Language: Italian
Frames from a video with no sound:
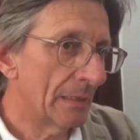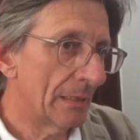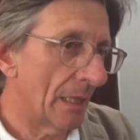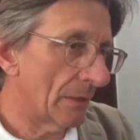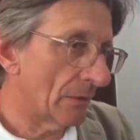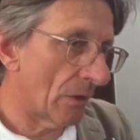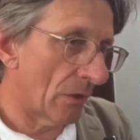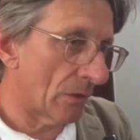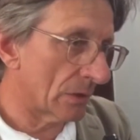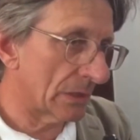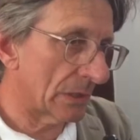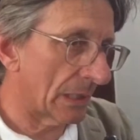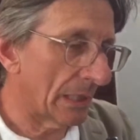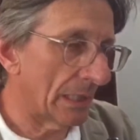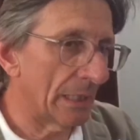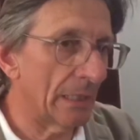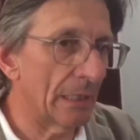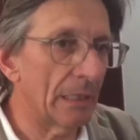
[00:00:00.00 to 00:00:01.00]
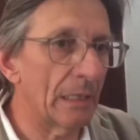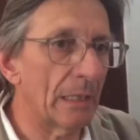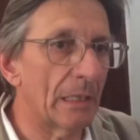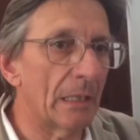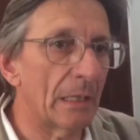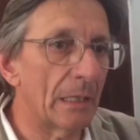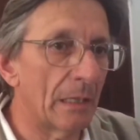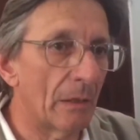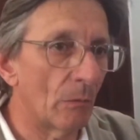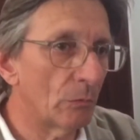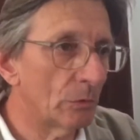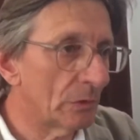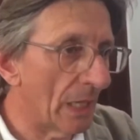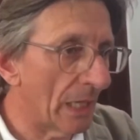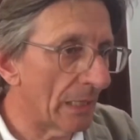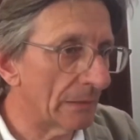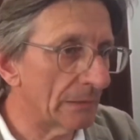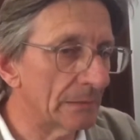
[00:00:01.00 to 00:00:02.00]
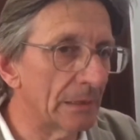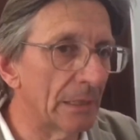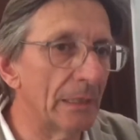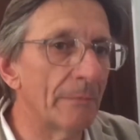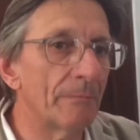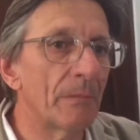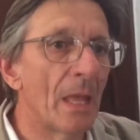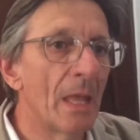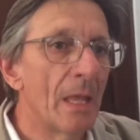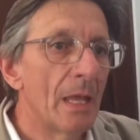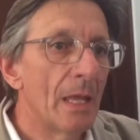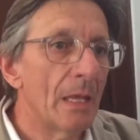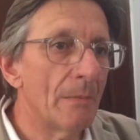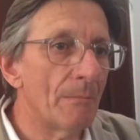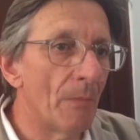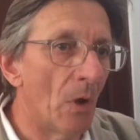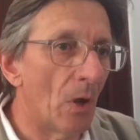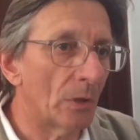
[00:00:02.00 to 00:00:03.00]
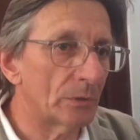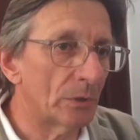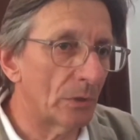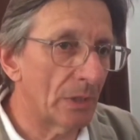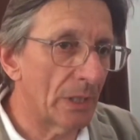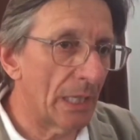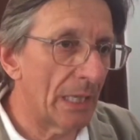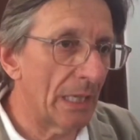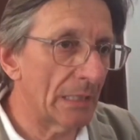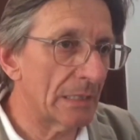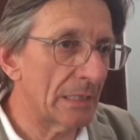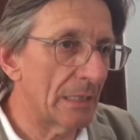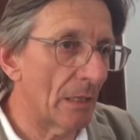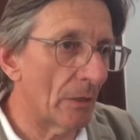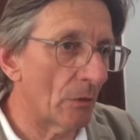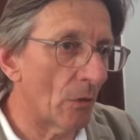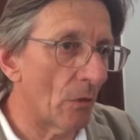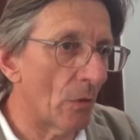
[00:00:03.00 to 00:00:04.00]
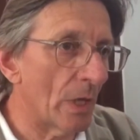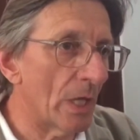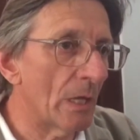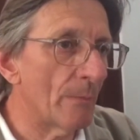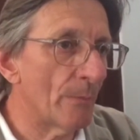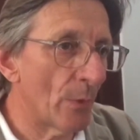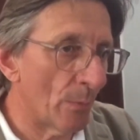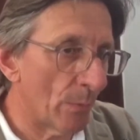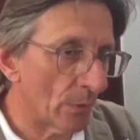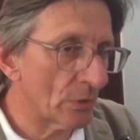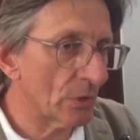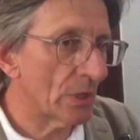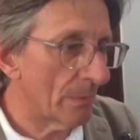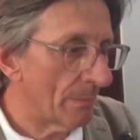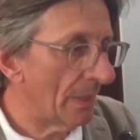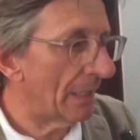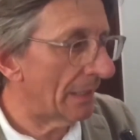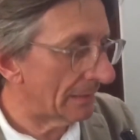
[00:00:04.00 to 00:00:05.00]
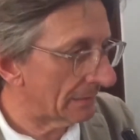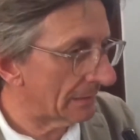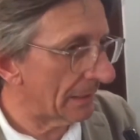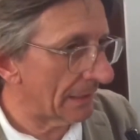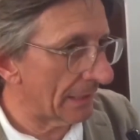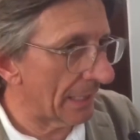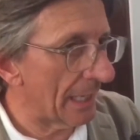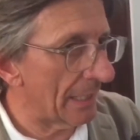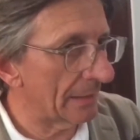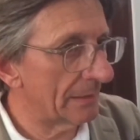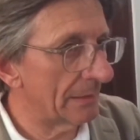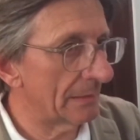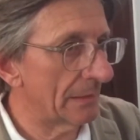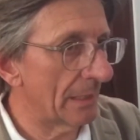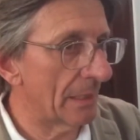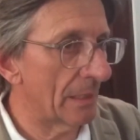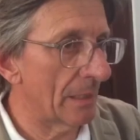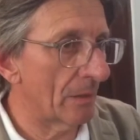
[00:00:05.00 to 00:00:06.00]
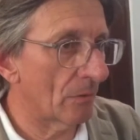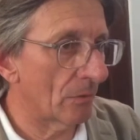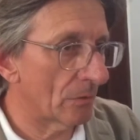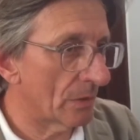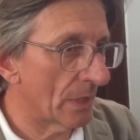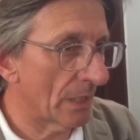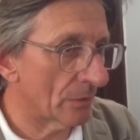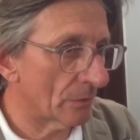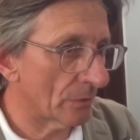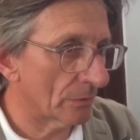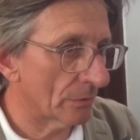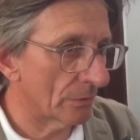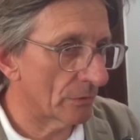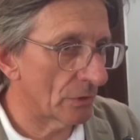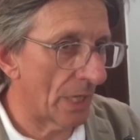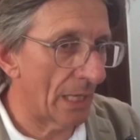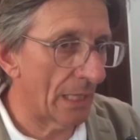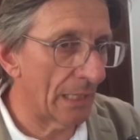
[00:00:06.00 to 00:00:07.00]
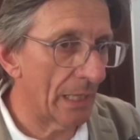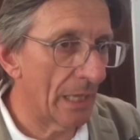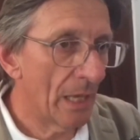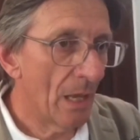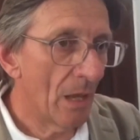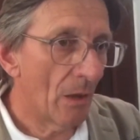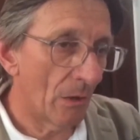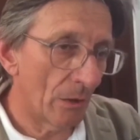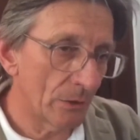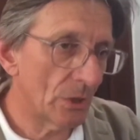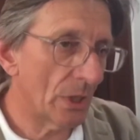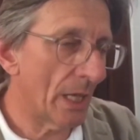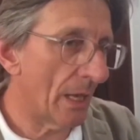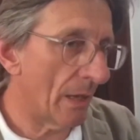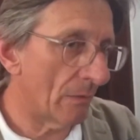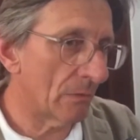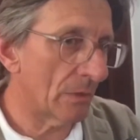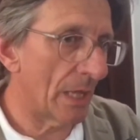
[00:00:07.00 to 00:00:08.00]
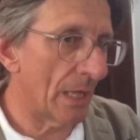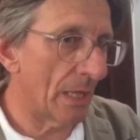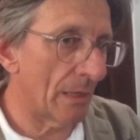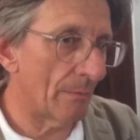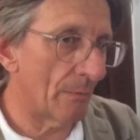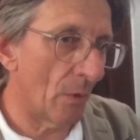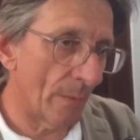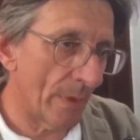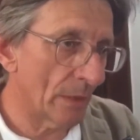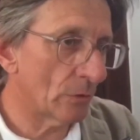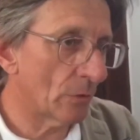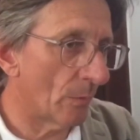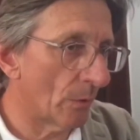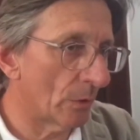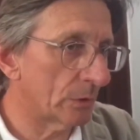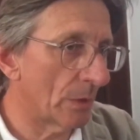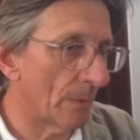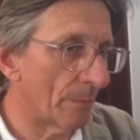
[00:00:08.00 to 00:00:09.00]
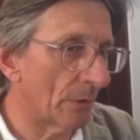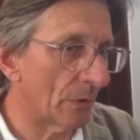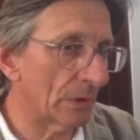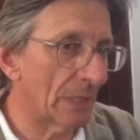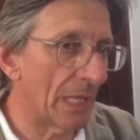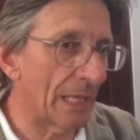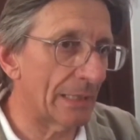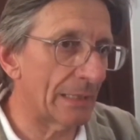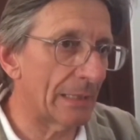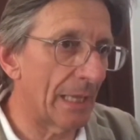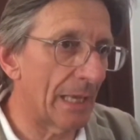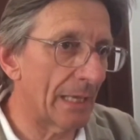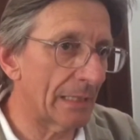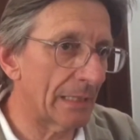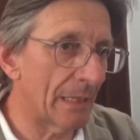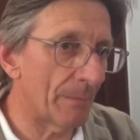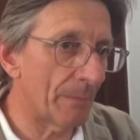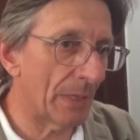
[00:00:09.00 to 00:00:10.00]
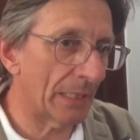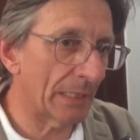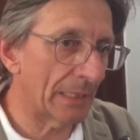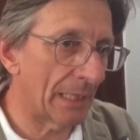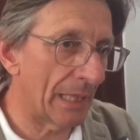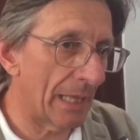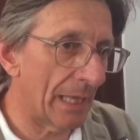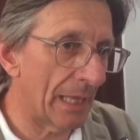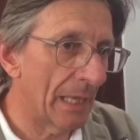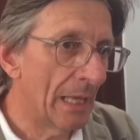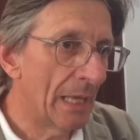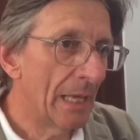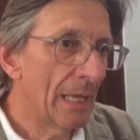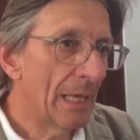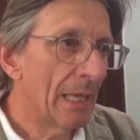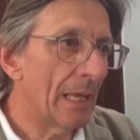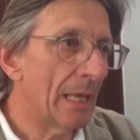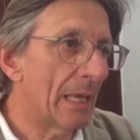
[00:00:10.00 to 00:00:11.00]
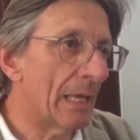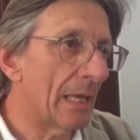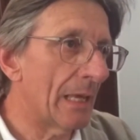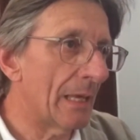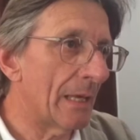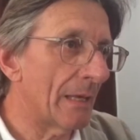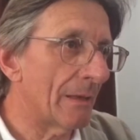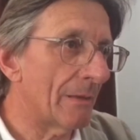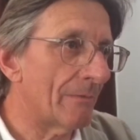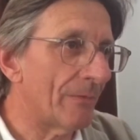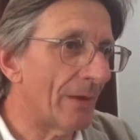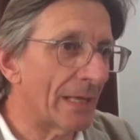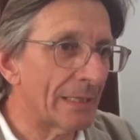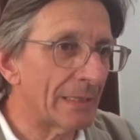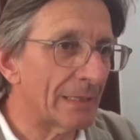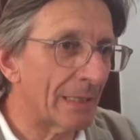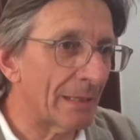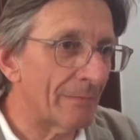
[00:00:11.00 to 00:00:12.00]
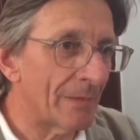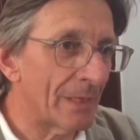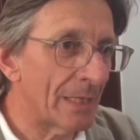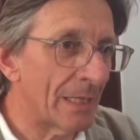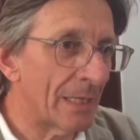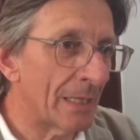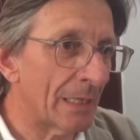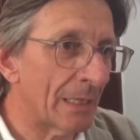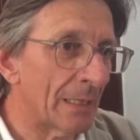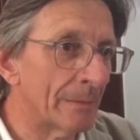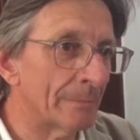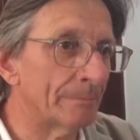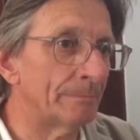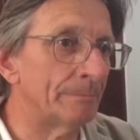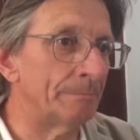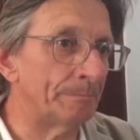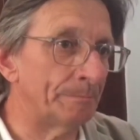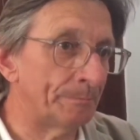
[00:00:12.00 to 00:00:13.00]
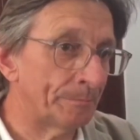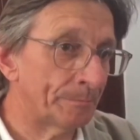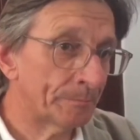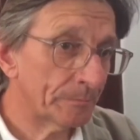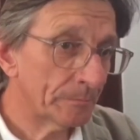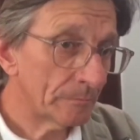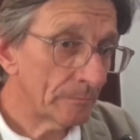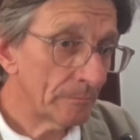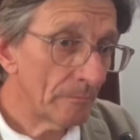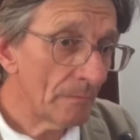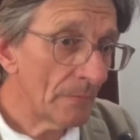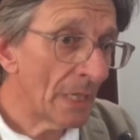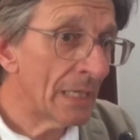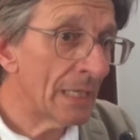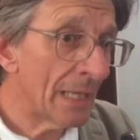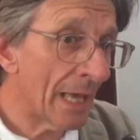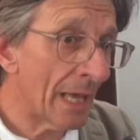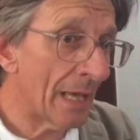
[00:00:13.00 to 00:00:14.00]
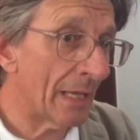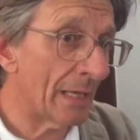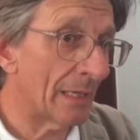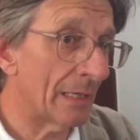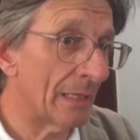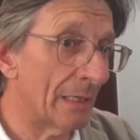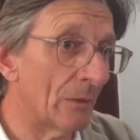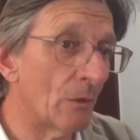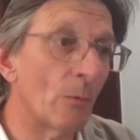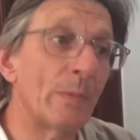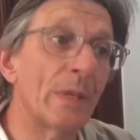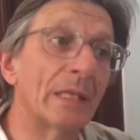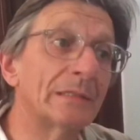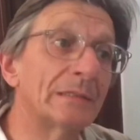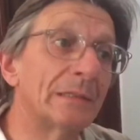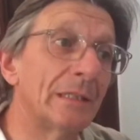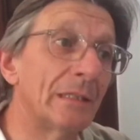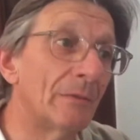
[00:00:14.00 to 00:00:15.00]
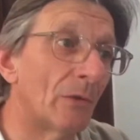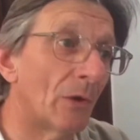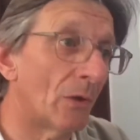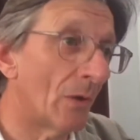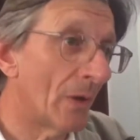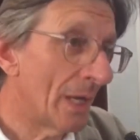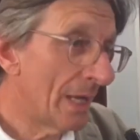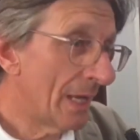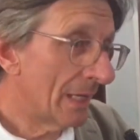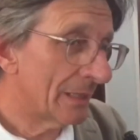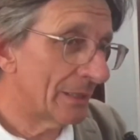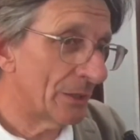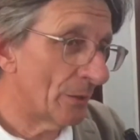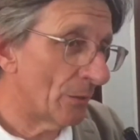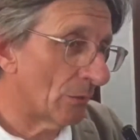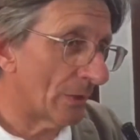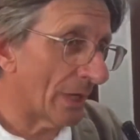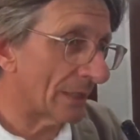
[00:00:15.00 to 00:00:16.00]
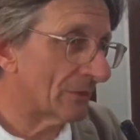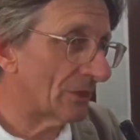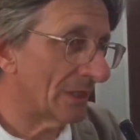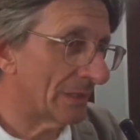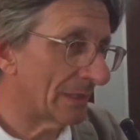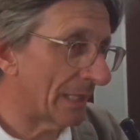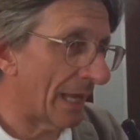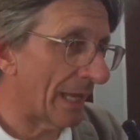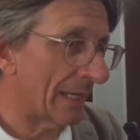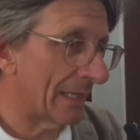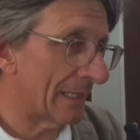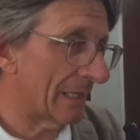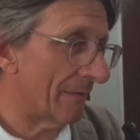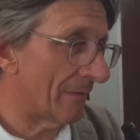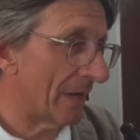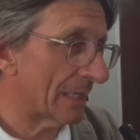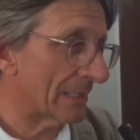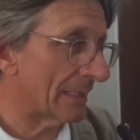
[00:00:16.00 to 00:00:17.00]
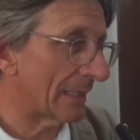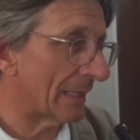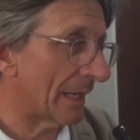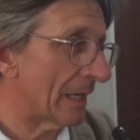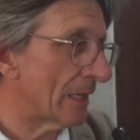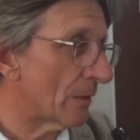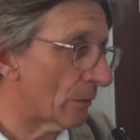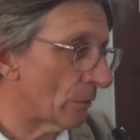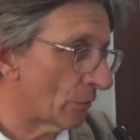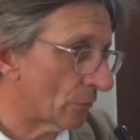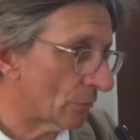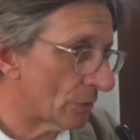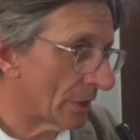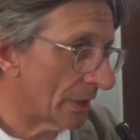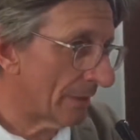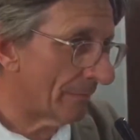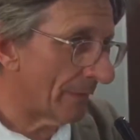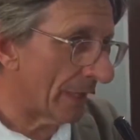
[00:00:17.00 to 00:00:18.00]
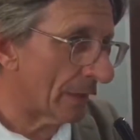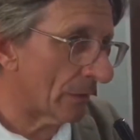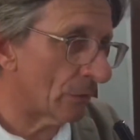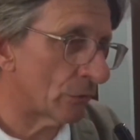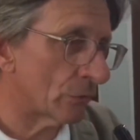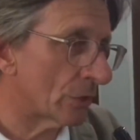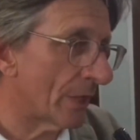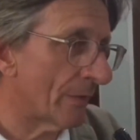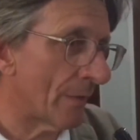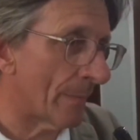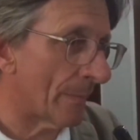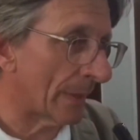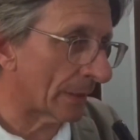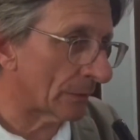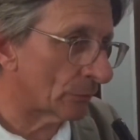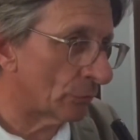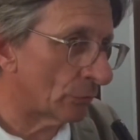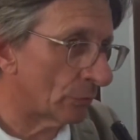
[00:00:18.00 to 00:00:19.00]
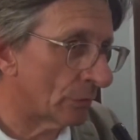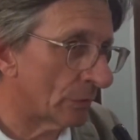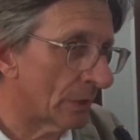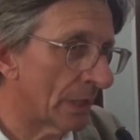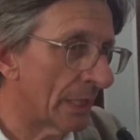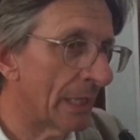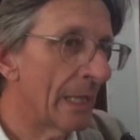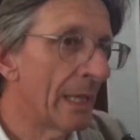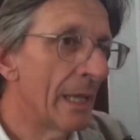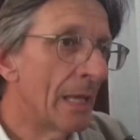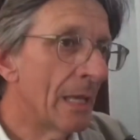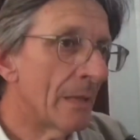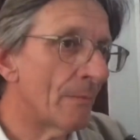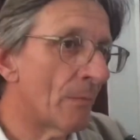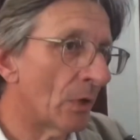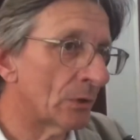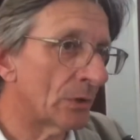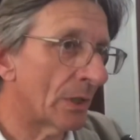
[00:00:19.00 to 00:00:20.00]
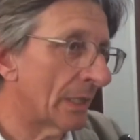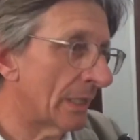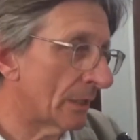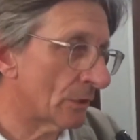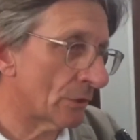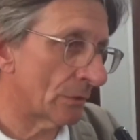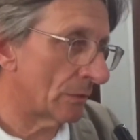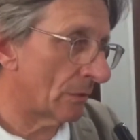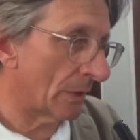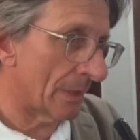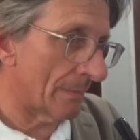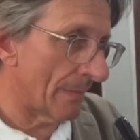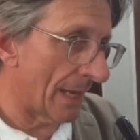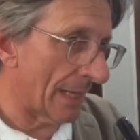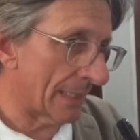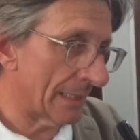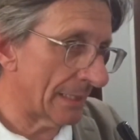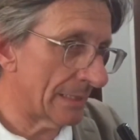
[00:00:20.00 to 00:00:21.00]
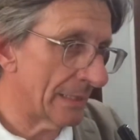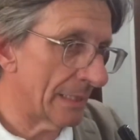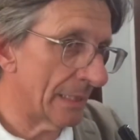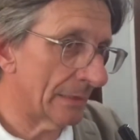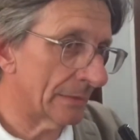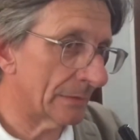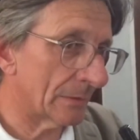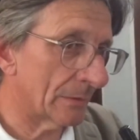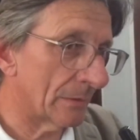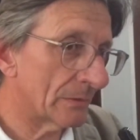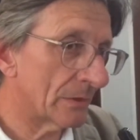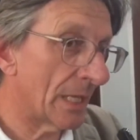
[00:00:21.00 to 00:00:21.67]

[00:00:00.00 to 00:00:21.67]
dei nostri eh, utenti in modo che siano il più possibile integrati nel contesto sociale. Oggi è un momento molto importante anche perché eh, fa intravedere eh, l'obiettivo eh, di una città che deve essere inclusiva, inclusiva per tutti, in modo che nessuno rimanga indietro.